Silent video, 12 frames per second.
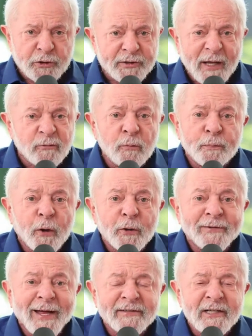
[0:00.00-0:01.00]
O Estado não
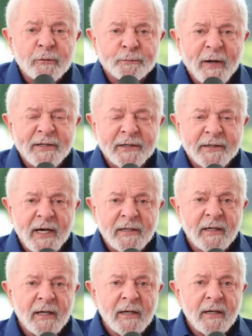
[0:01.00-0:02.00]
pode dar dinheiro para
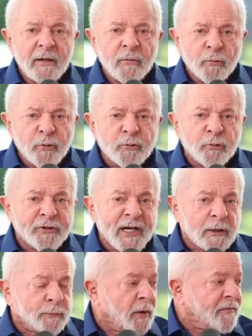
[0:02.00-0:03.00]
ninguém. O único
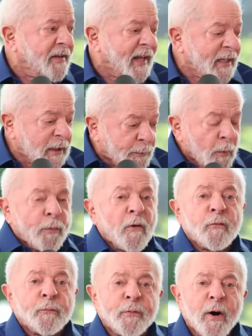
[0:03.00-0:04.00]
dinheiro que pode ser dado é para o
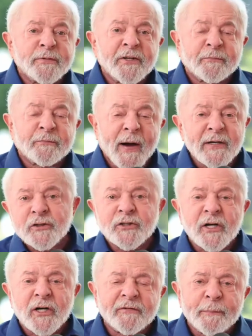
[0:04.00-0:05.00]
povo pobre desse país
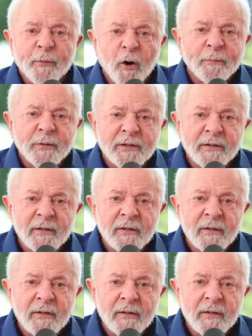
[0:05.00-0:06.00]
deixar de ser pobre.
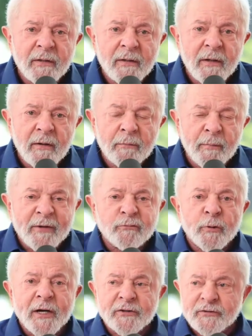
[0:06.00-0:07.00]

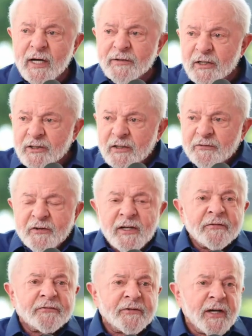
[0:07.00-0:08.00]
Mas do restante a gente
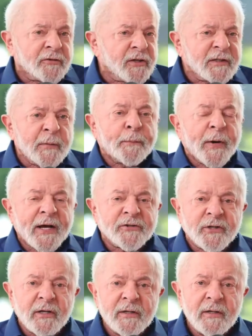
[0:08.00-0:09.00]
financia, a gente
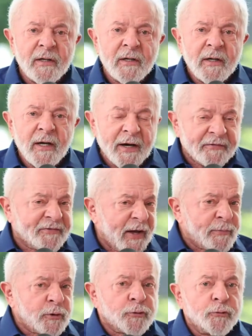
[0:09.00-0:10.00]
empresta
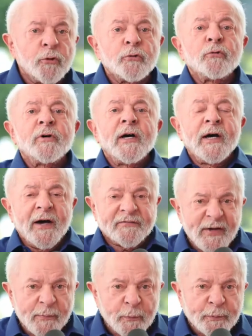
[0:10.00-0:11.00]
recebe juro,
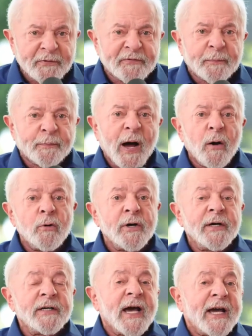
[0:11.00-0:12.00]
recebe o
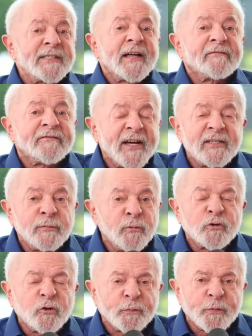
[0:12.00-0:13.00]
principal e ainda vende
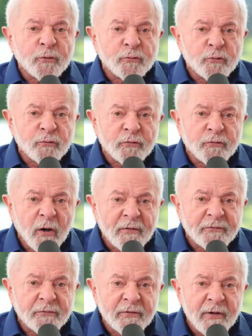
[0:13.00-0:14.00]
muitos produtos
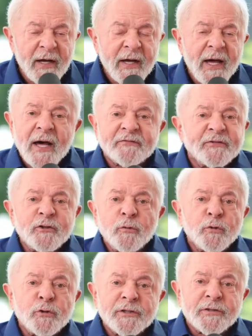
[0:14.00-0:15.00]
nossos. É assim
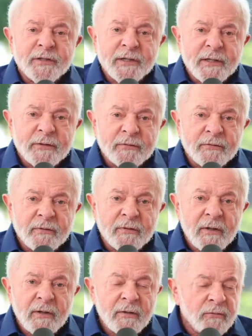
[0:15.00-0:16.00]
no mundo
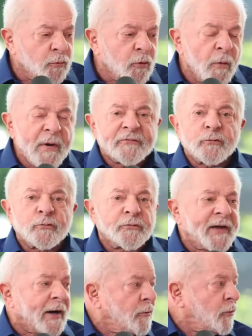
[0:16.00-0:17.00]
inteiro. No começo
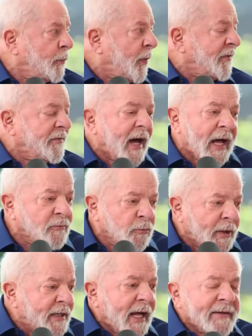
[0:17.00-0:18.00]
do século
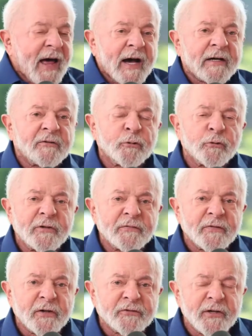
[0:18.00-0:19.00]
passado, o Canadá cansou de
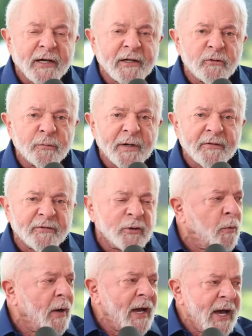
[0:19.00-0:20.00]
investir aqui no
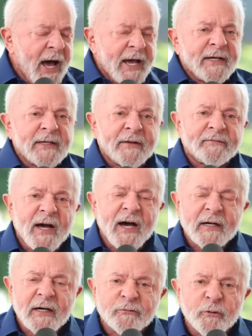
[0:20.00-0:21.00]
Brasil, a
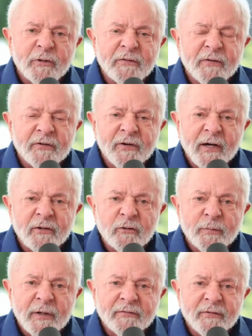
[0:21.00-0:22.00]
Inglaterra cansou de investir aqui
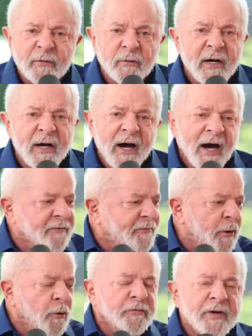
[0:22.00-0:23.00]
no Brasil, as
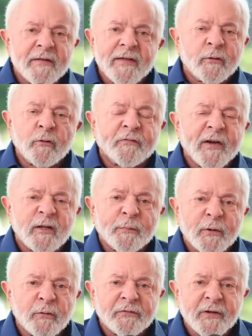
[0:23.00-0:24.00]
ferrovias eram feitas
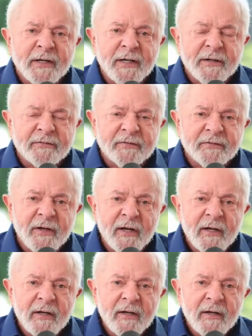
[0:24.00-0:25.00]
pelos ingleses,